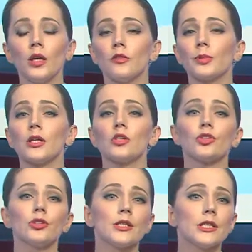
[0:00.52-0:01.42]
И в
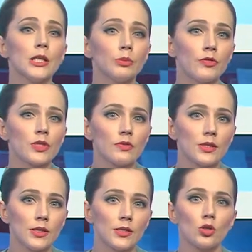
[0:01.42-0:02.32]
продолжение темы, в
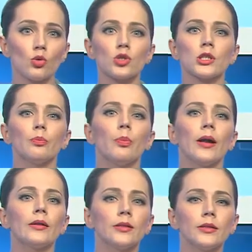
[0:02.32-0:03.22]
связи с ростом
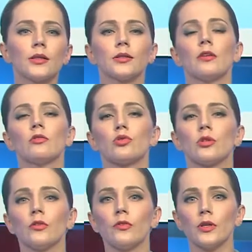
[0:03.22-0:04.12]
больных
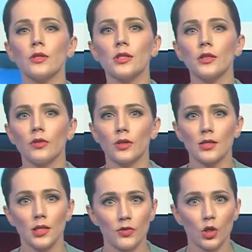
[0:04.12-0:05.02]
коронавирусной инфекцией в
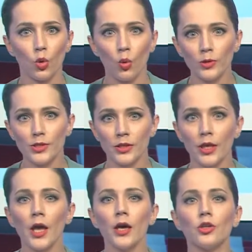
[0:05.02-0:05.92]
Ярославской
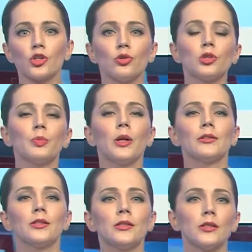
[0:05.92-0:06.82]
области решено
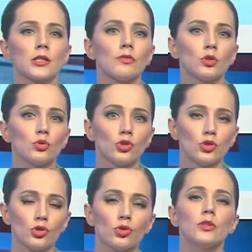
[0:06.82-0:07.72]
дополнительно развернуть
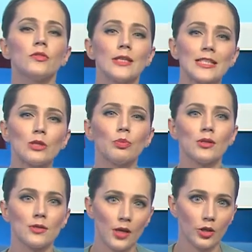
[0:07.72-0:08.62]
еще
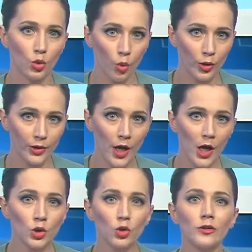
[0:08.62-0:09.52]
250 коек.
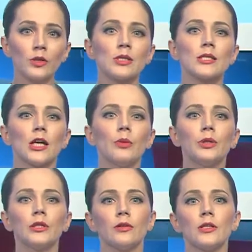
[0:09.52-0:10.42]
Новые места
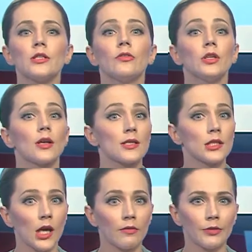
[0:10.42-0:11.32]
появились в
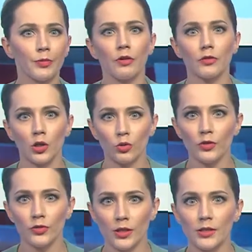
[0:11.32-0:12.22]
Ярославле, во
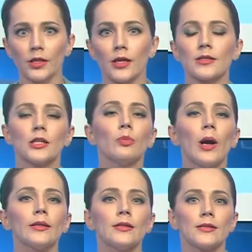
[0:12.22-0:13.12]
второй и в третьей городских
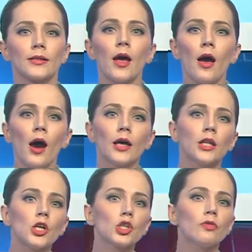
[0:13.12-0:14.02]
больницах, а
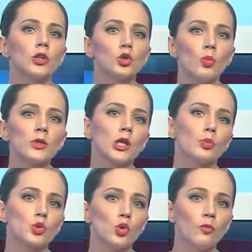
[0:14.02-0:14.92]
также в одном из
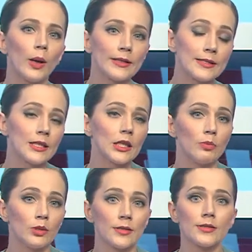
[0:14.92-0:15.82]
корпусов больницы имени